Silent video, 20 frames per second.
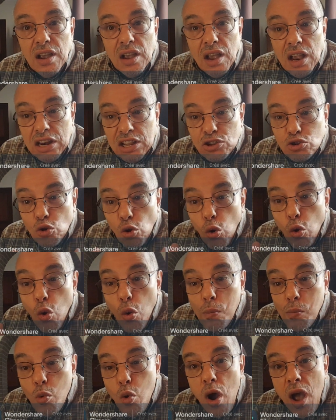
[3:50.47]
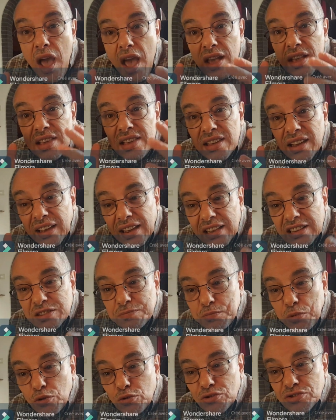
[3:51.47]
elle est au moins
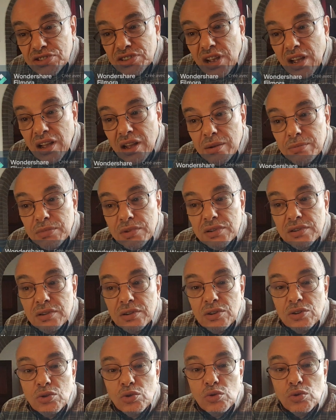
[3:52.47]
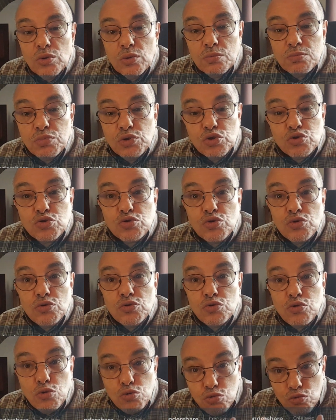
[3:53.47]
irresponsable, puisque
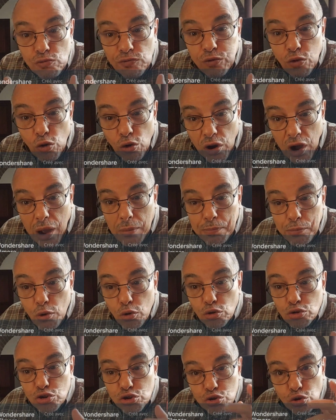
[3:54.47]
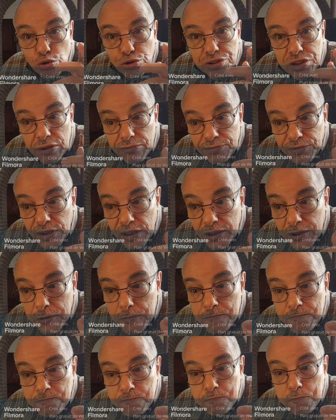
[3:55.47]
de nouveaux rapports scientifiques
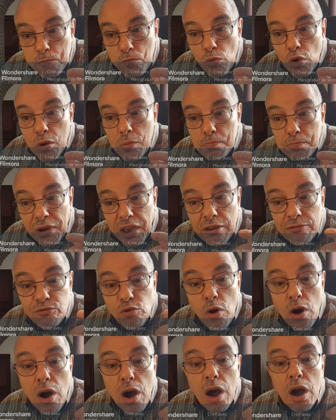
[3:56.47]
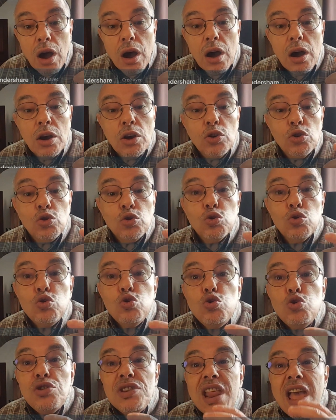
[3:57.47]
prévoient
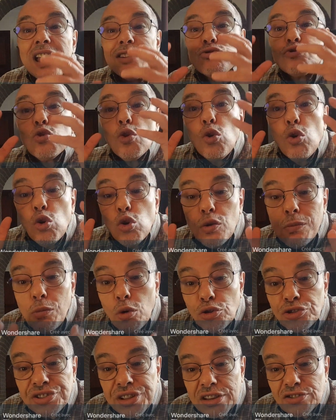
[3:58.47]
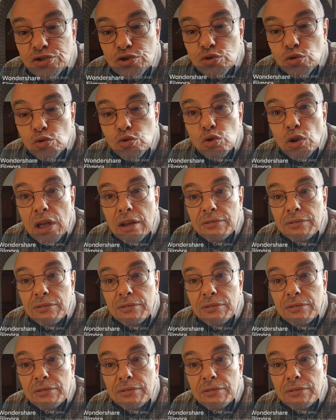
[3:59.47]
une nette augmentation de